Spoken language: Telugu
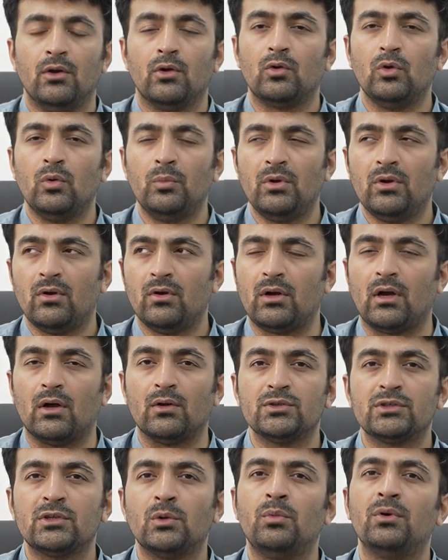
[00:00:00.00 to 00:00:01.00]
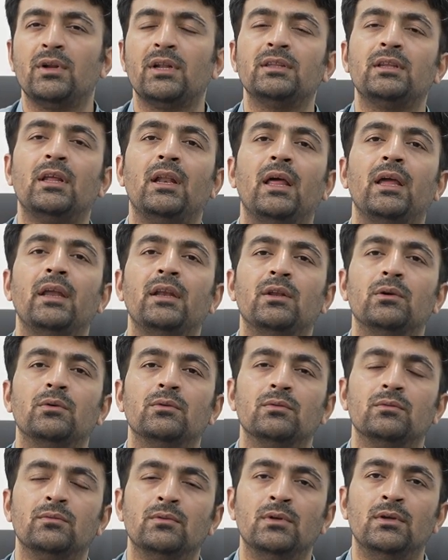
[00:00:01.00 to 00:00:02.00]
రూమ్లో అవసరం ఉన్నంత లైటు
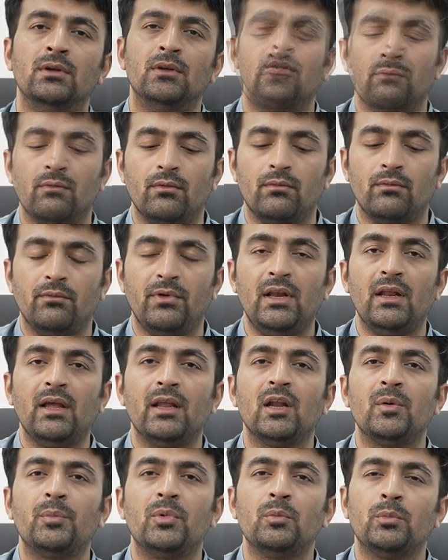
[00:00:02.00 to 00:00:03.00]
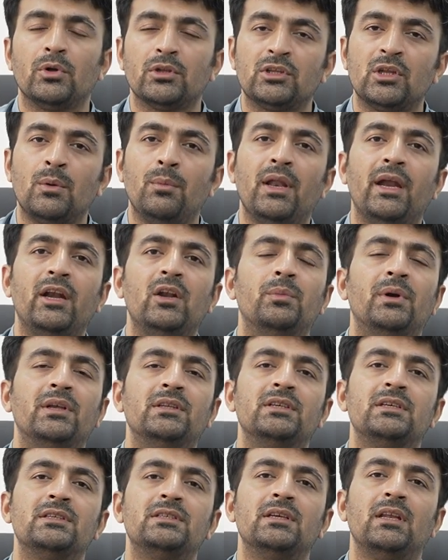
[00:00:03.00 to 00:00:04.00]
వీలైనప్పుడు మొత్తం లైట్
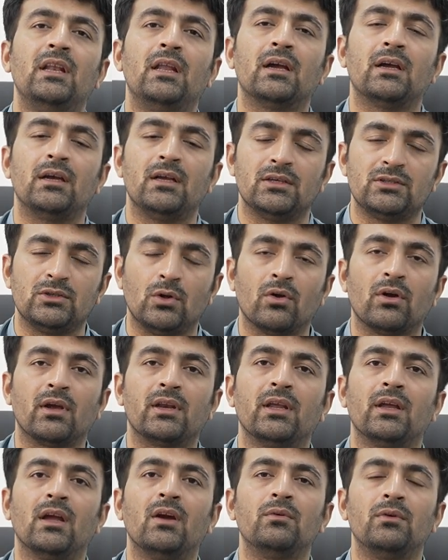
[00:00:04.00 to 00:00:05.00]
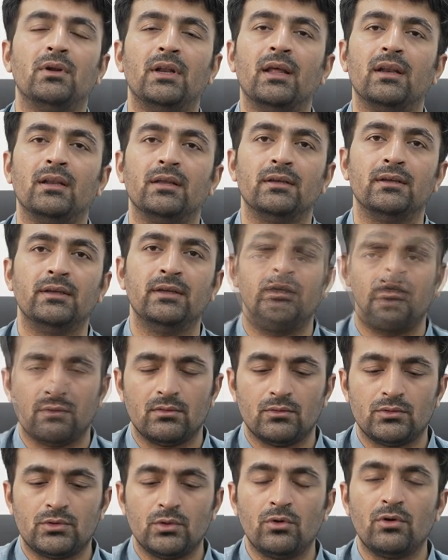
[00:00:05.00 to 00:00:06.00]
బంద్ చేసేలాగా సౌకర్యంగా ఉండాలి
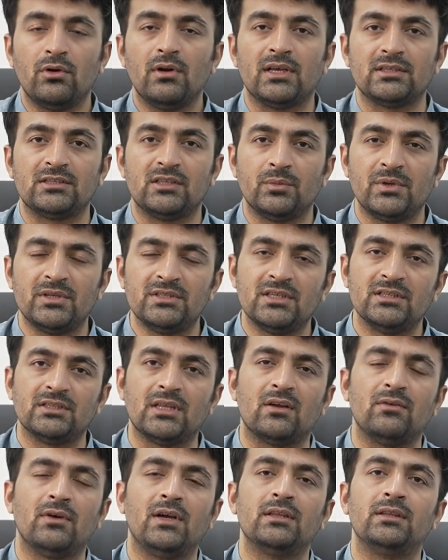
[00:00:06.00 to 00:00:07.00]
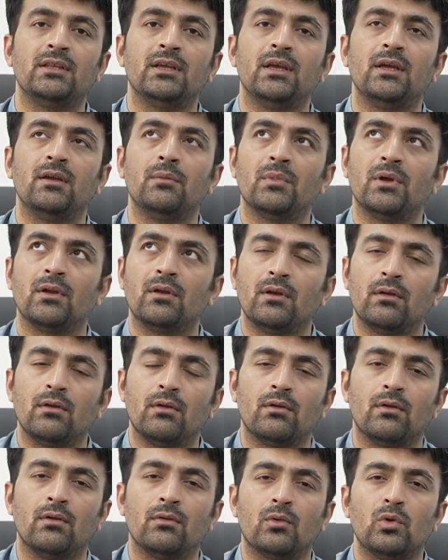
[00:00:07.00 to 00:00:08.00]
సూర్యుడు అస్తమించిన తర్వాతే
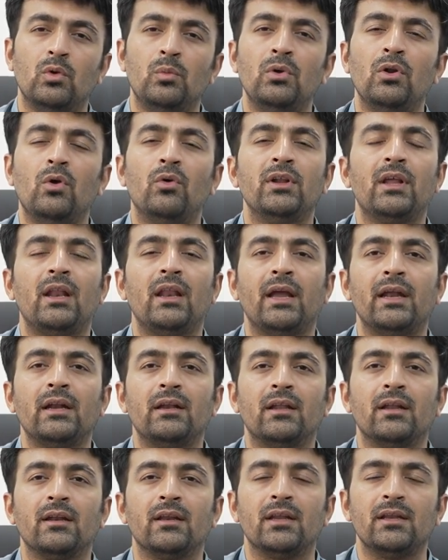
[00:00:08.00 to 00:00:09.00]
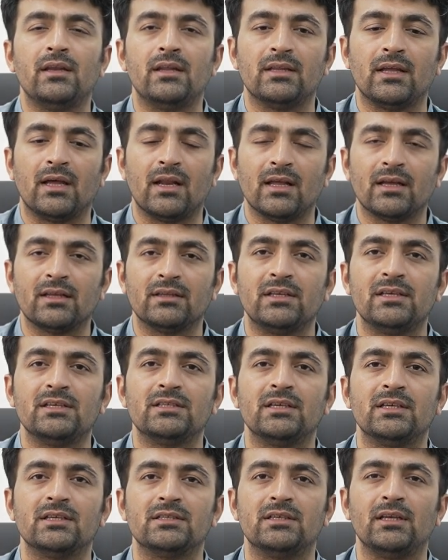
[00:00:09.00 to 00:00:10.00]
రూమ్లో ఉన్న లైట్లన్నీ నిదానంగా
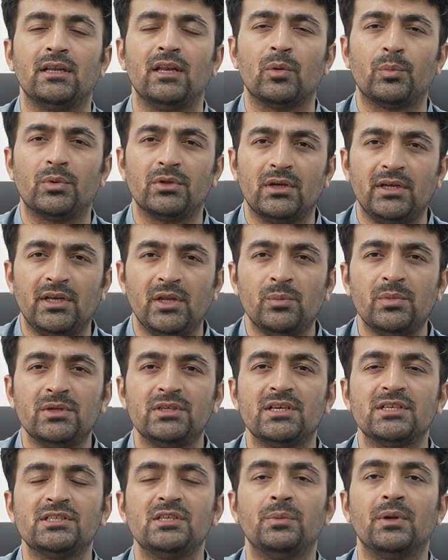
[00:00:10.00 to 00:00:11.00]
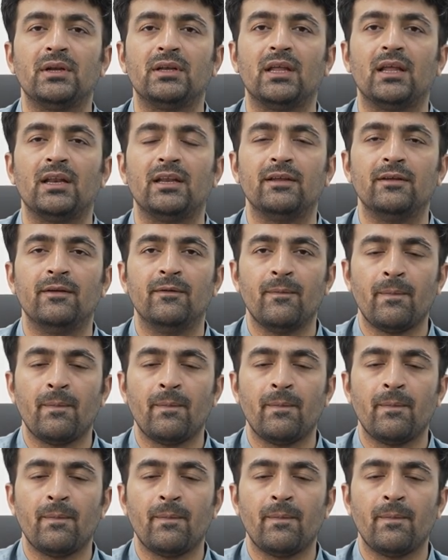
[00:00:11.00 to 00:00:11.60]
తీసేసి లేకపోతే డిమ్ చేసి పెట్టాలి